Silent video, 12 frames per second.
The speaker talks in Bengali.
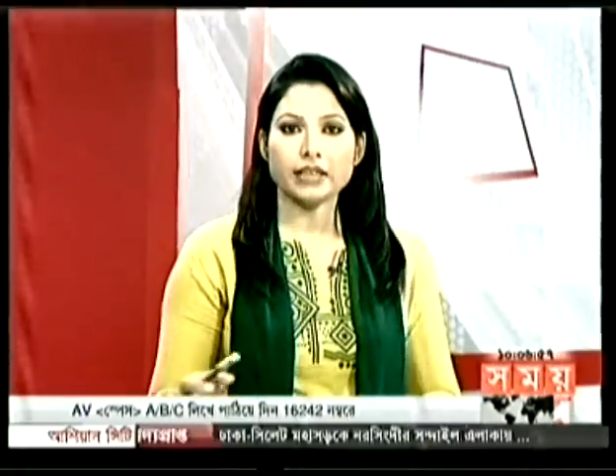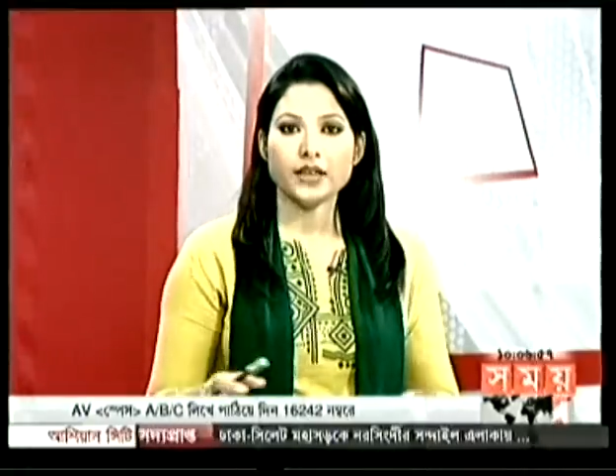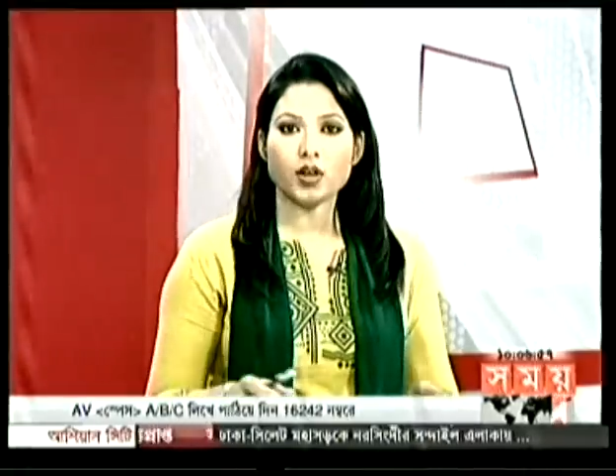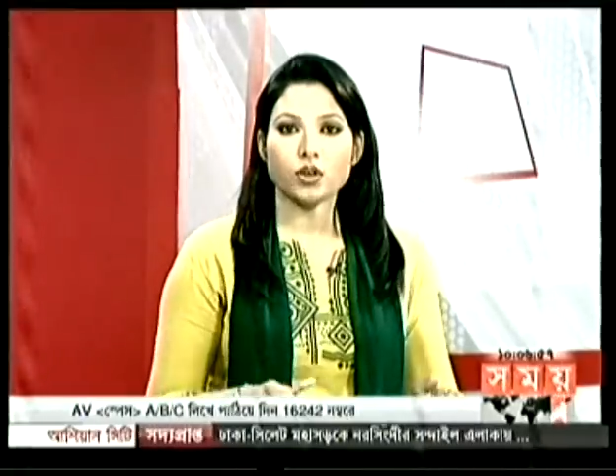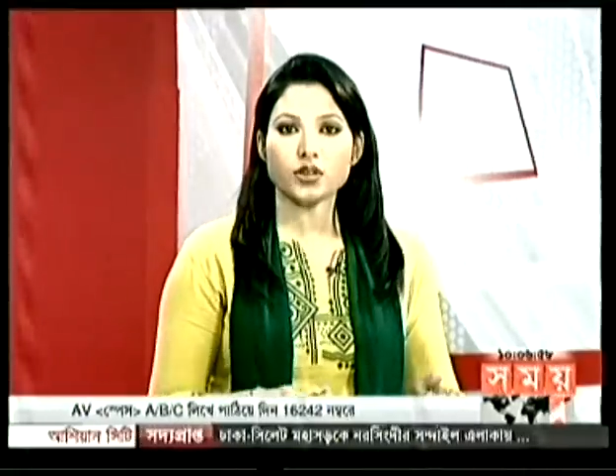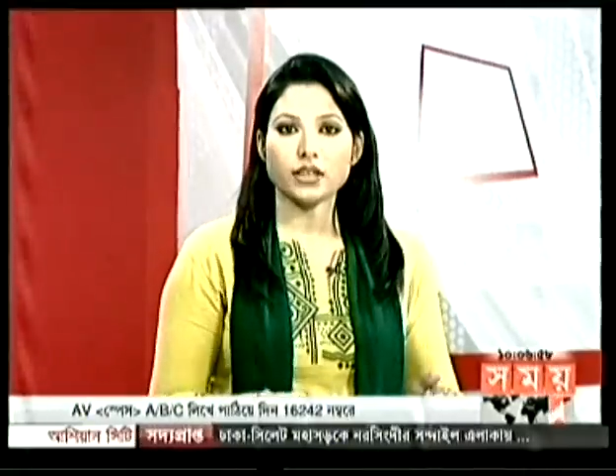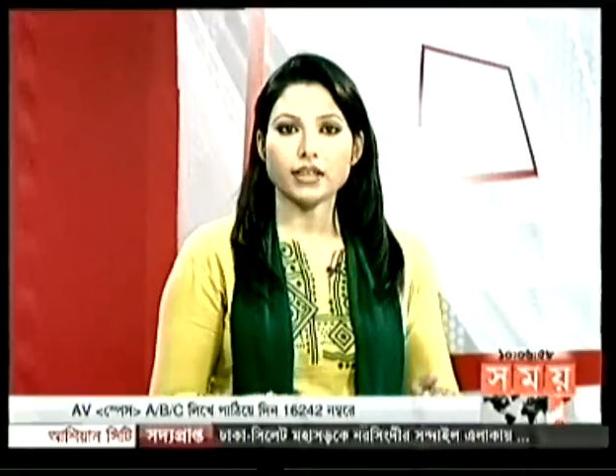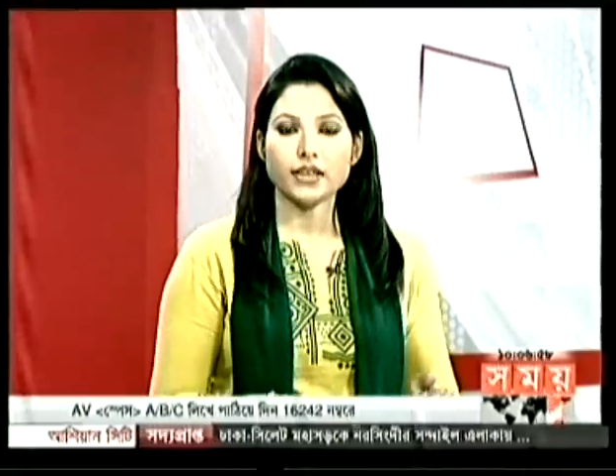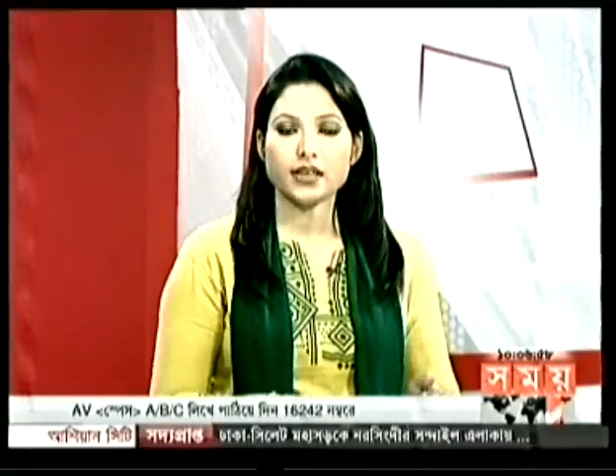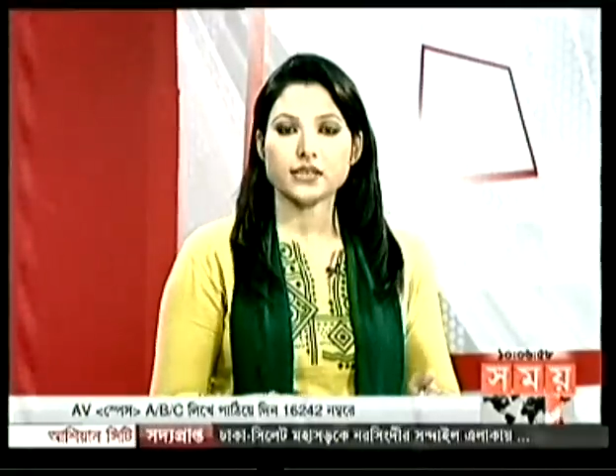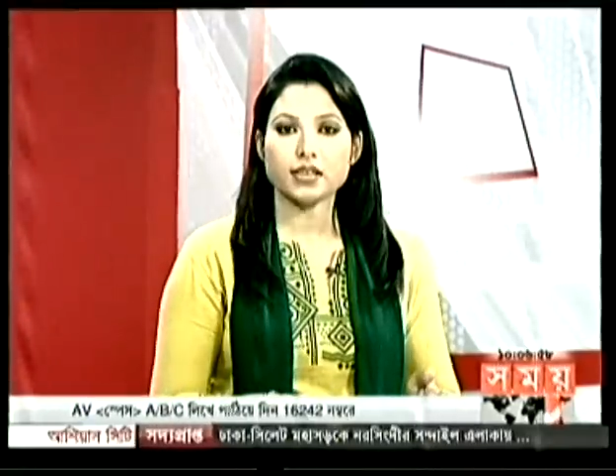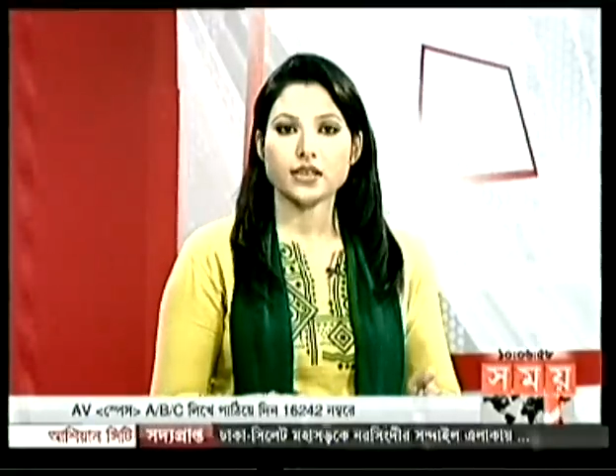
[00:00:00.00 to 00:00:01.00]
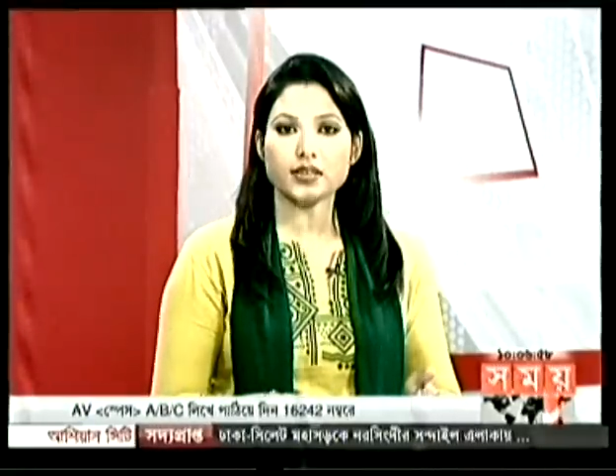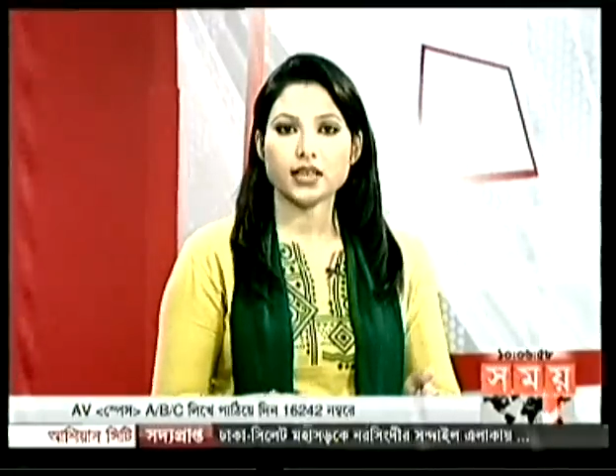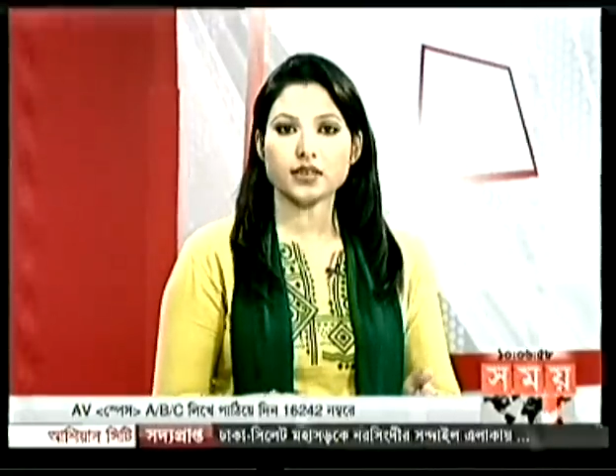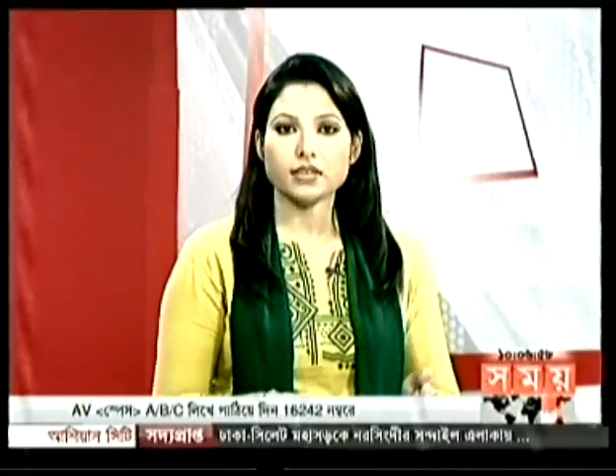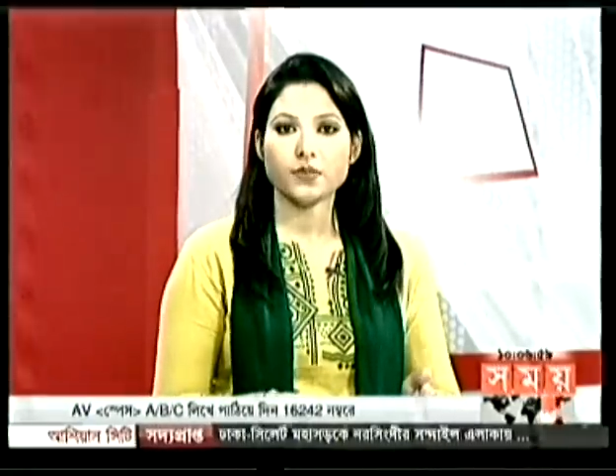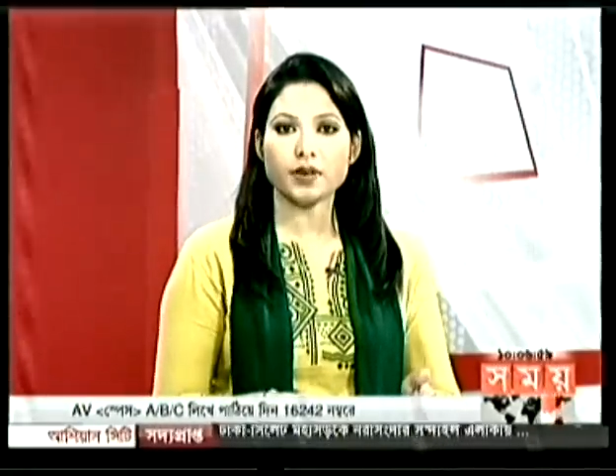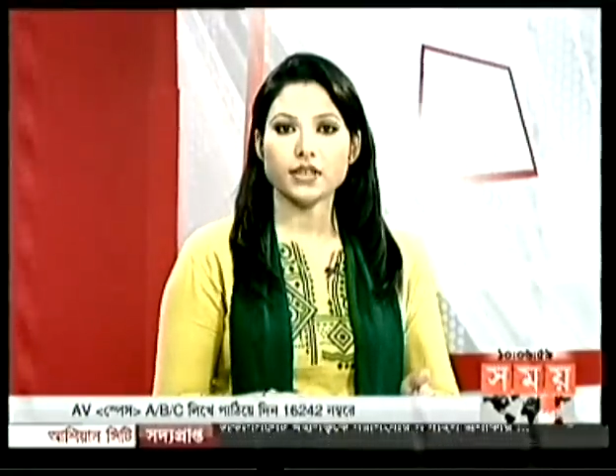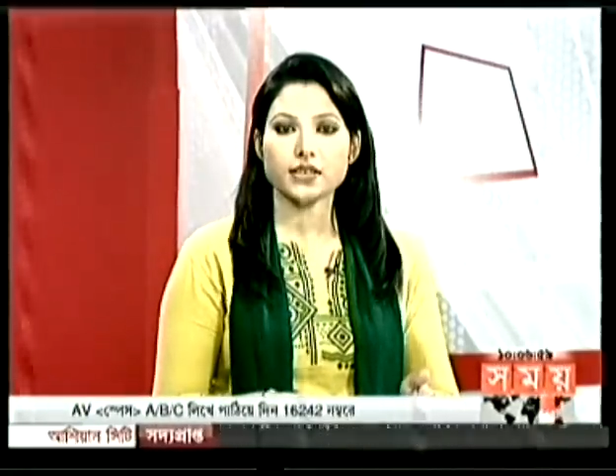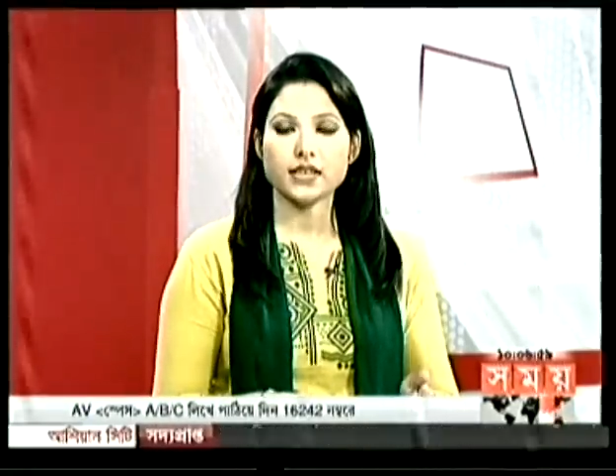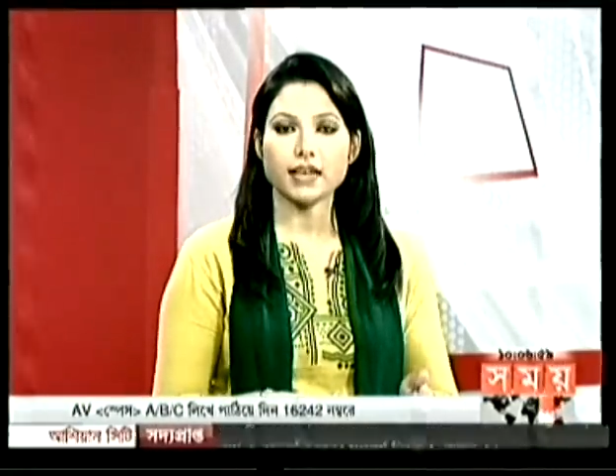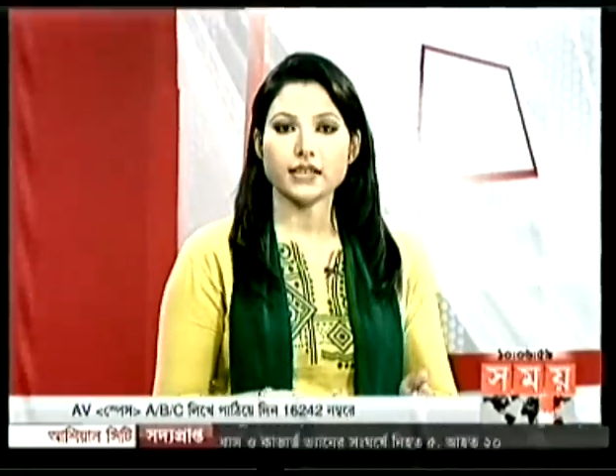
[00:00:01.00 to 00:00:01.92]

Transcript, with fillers: এদিকে হরতালে রাজধানীর যাত্রাবাড়ি